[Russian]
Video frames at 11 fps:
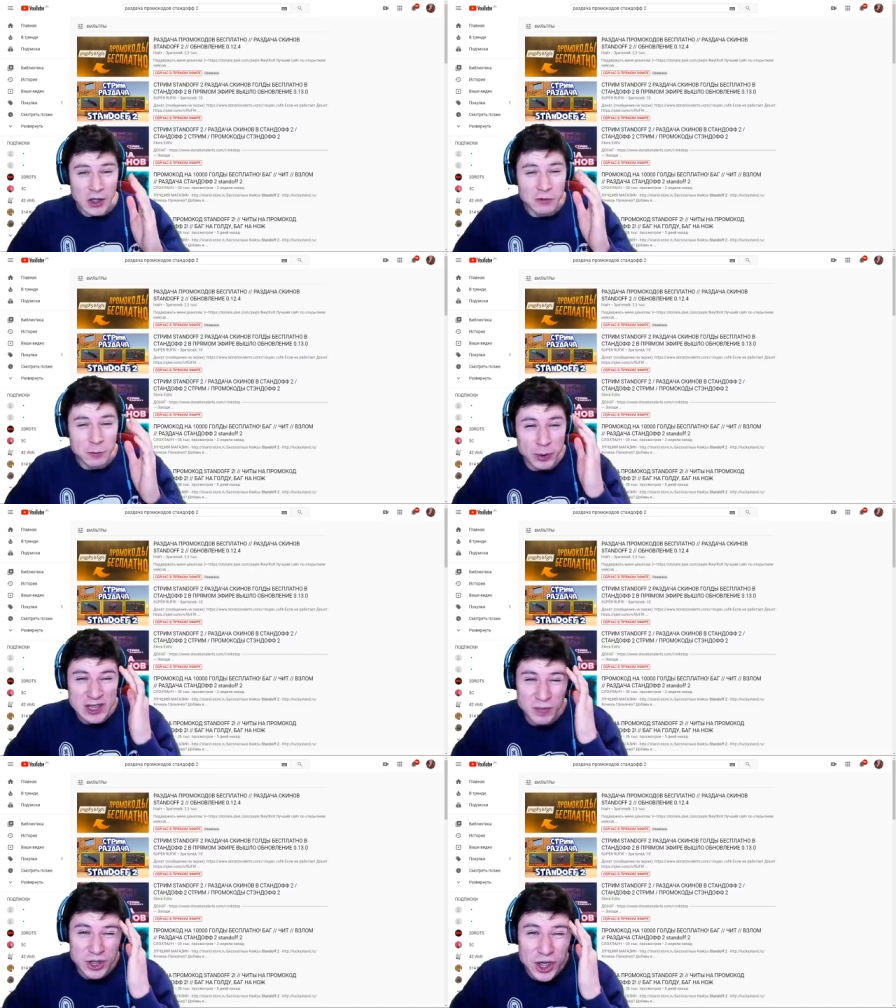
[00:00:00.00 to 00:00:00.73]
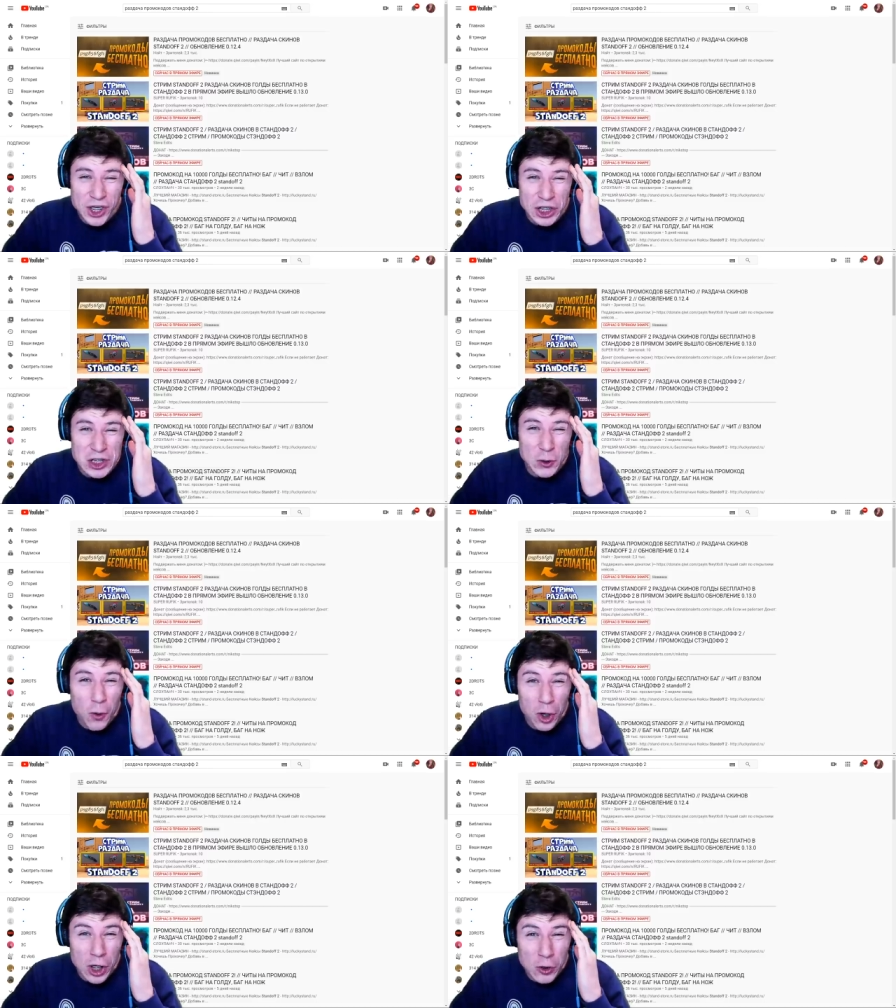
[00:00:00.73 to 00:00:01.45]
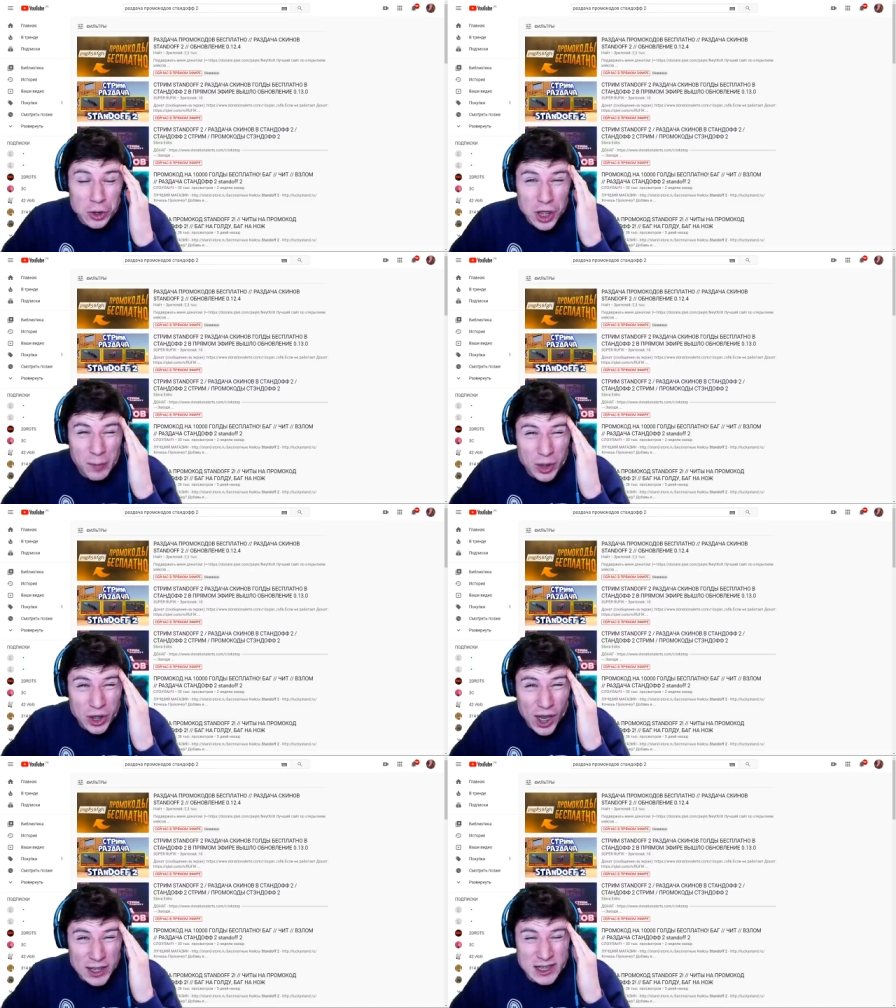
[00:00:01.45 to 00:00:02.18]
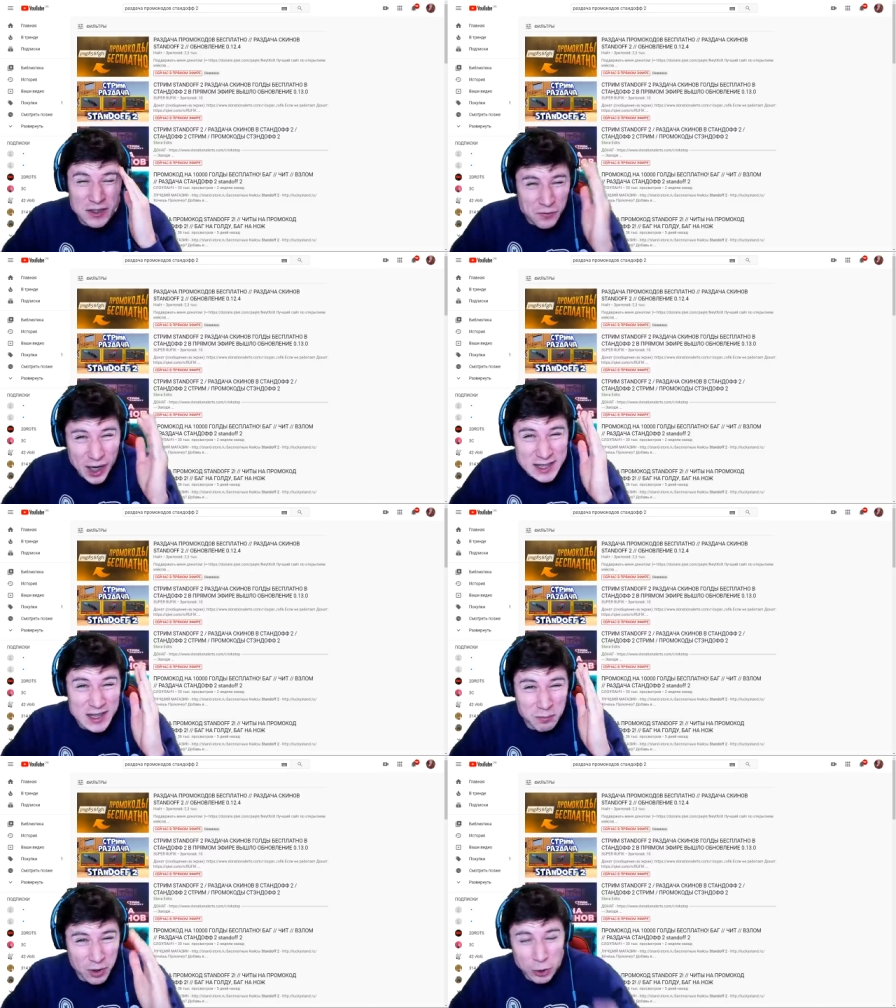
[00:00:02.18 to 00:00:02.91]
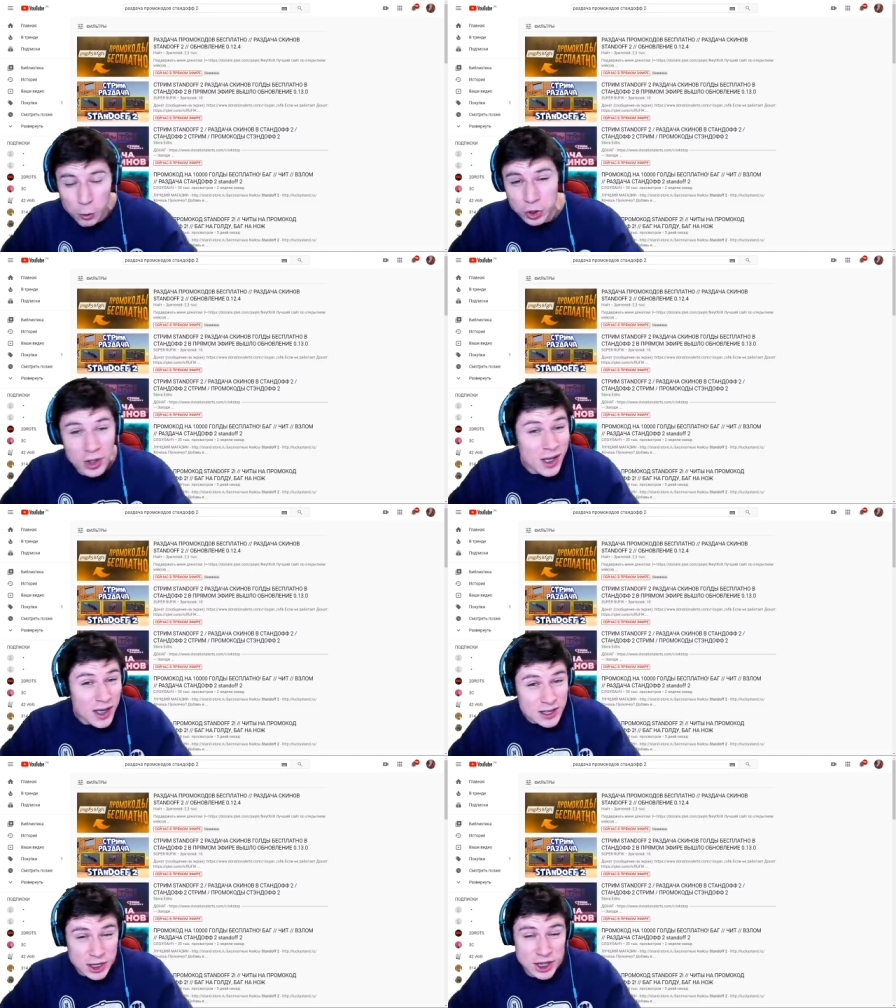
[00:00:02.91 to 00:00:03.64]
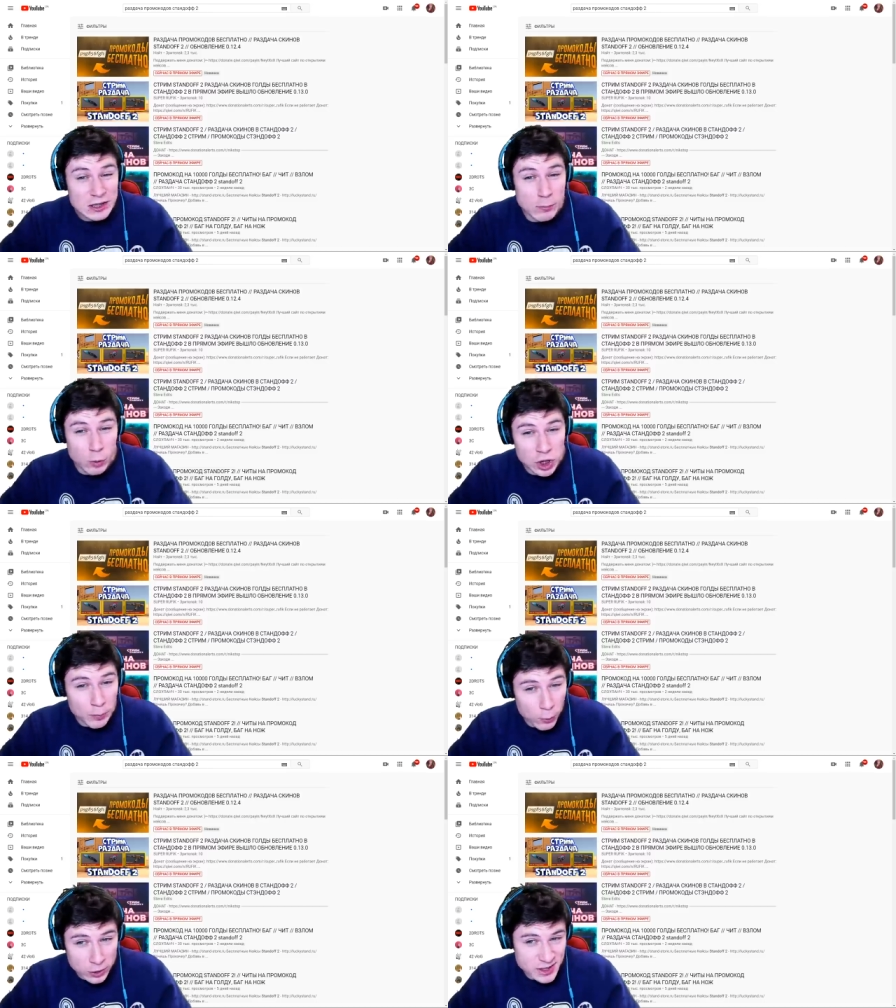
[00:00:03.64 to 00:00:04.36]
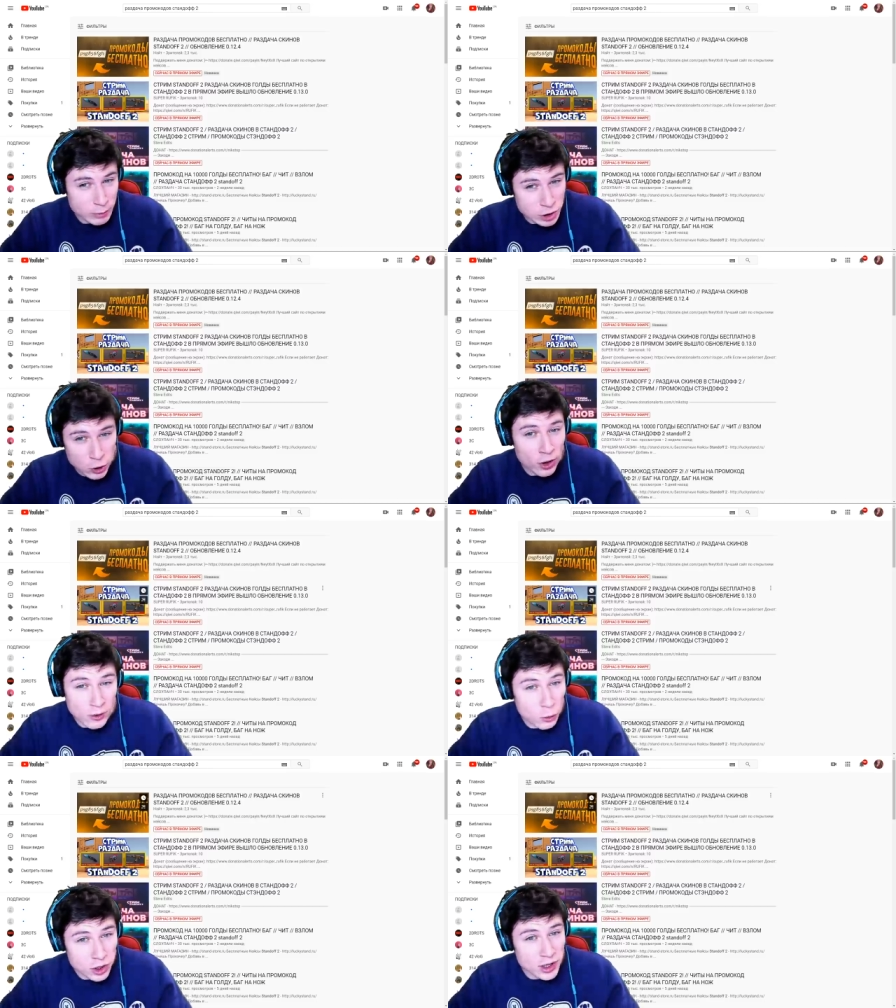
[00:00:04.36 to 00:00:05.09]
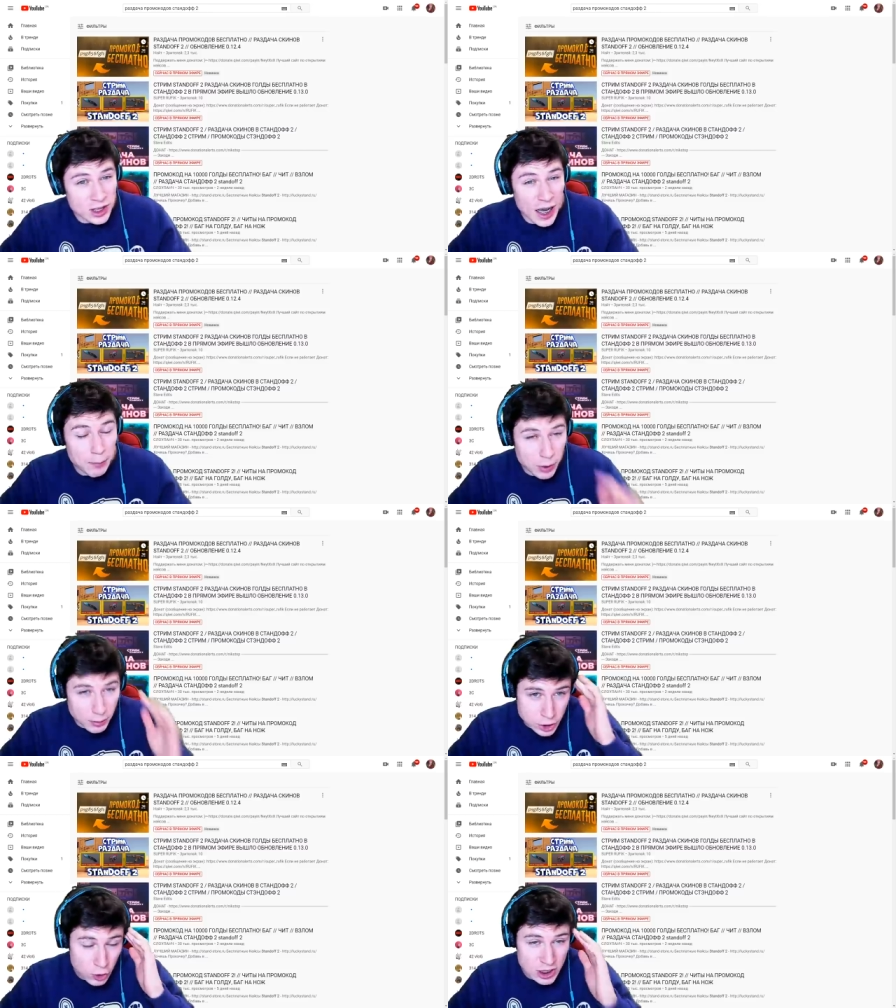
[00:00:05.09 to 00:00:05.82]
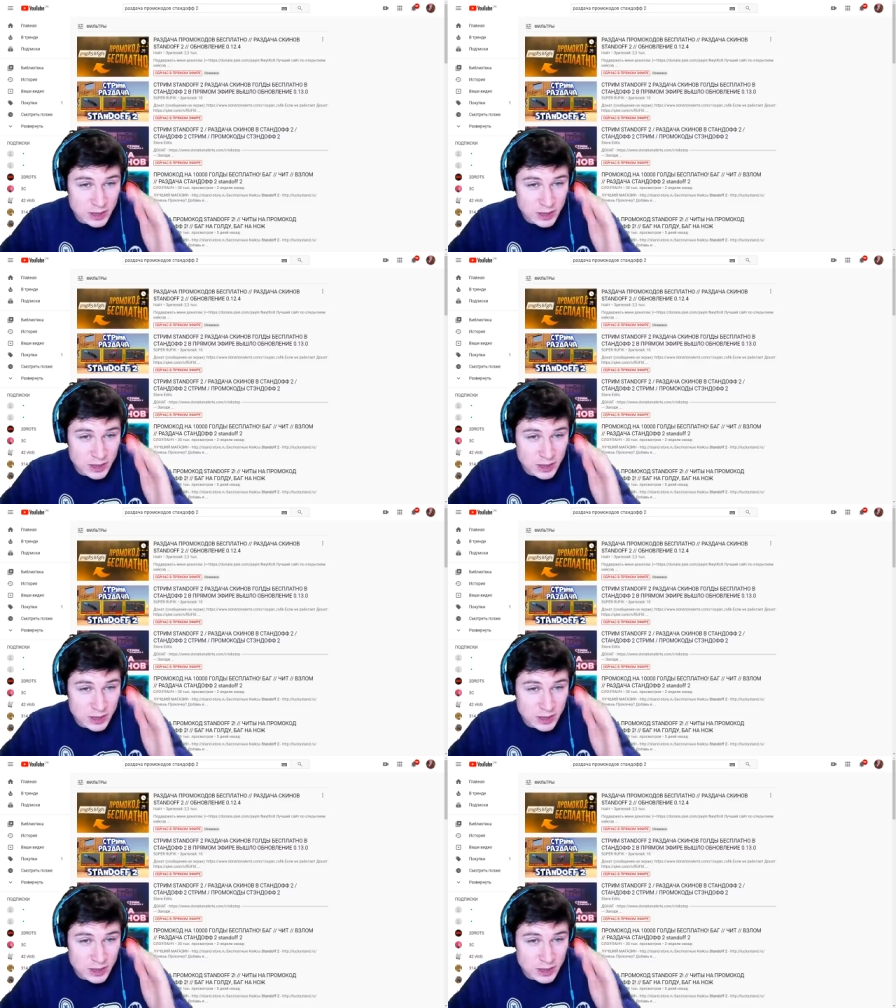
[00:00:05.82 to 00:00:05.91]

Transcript: Вы посмотрите, сколько людей пытается вас обмануть. Сейчас вы будете просто в шоке. Вот я был в шоке.